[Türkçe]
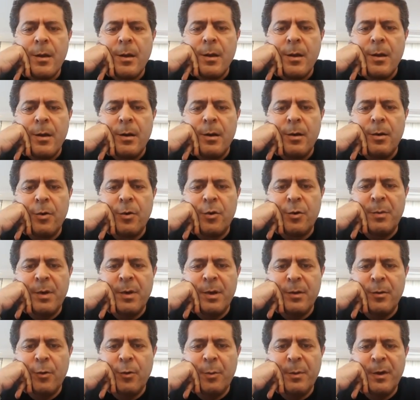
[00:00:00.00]
o zaman
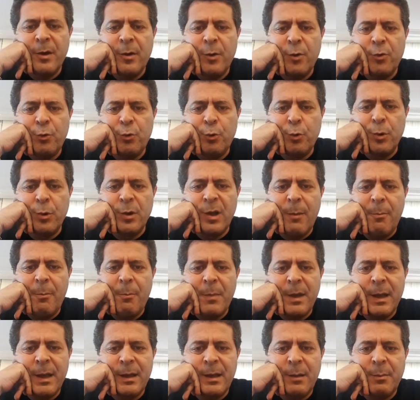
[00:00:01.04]
omega 3
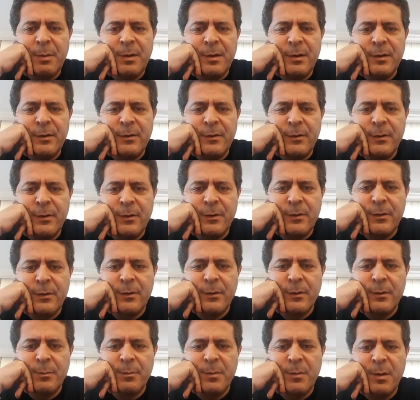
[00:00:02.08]
kullanmayabilirsiniz.
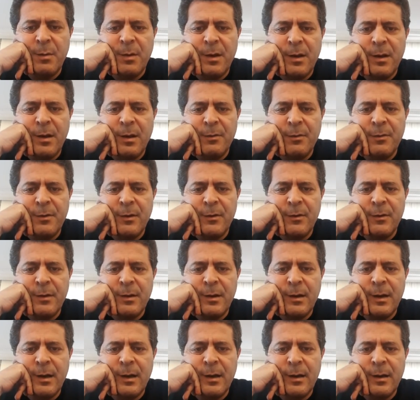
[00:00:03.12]
Bebeğin haftasının
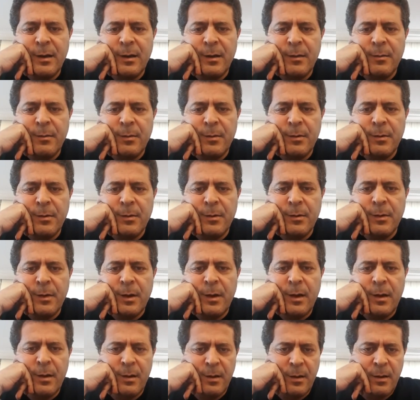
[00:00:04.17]

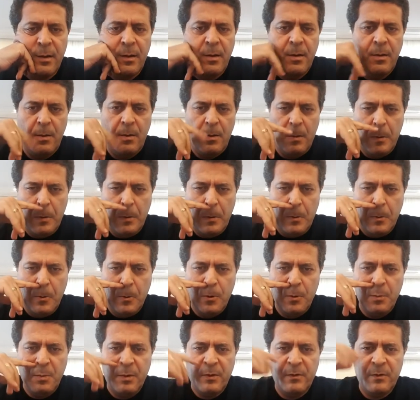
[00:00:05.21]
ileride
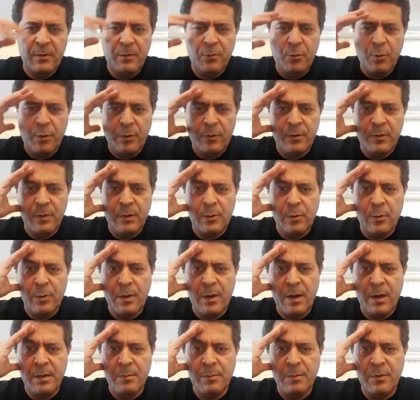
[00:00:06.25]
olması çok sık
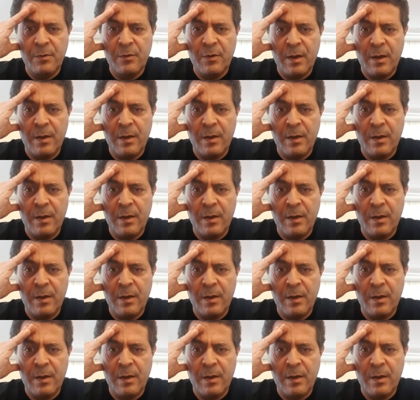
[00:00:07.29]
görülen bir şey.